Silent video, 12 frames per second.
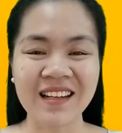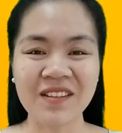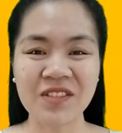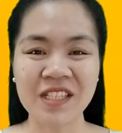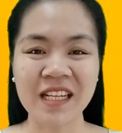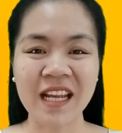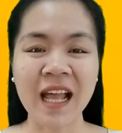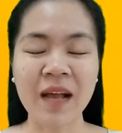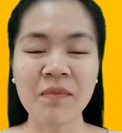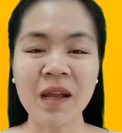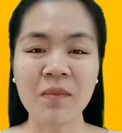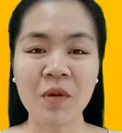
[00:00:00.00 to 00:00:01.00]
Điều trị
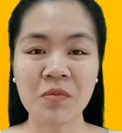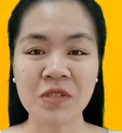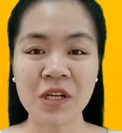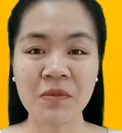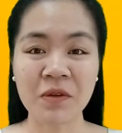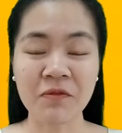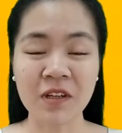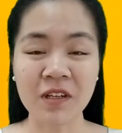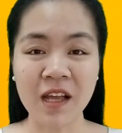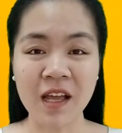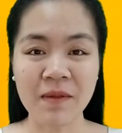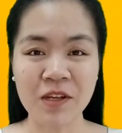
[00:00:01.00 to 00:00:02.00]
nám là một trong những vấn
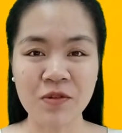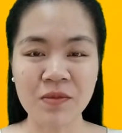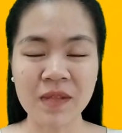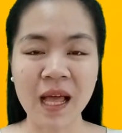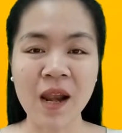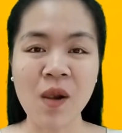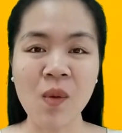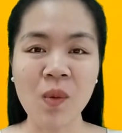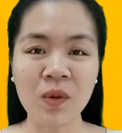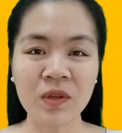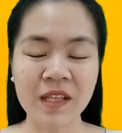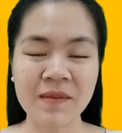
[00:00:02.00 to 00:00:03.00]
đề mà chúng ta
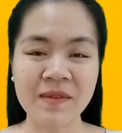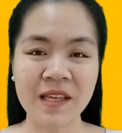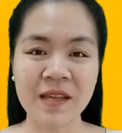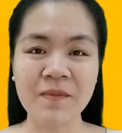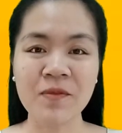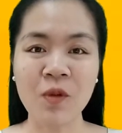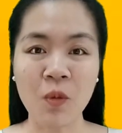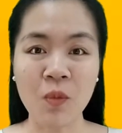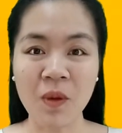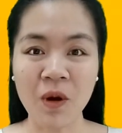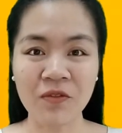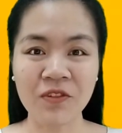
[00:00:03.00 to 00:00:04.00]
luôn tìm kiếm đủ
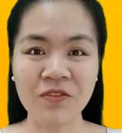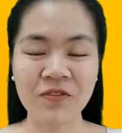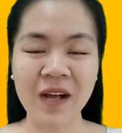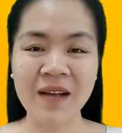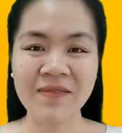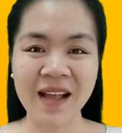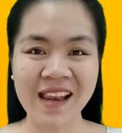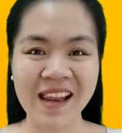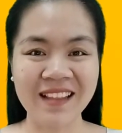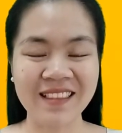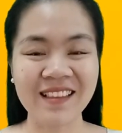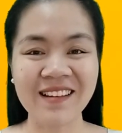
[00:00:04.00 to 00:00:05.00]
mọi phương pháp hay
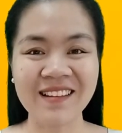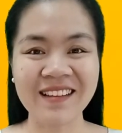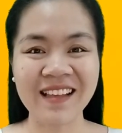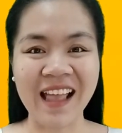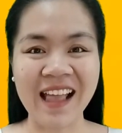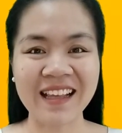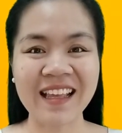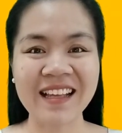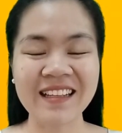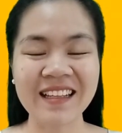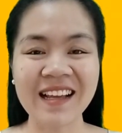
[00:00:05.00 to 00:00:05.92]
là tất cả các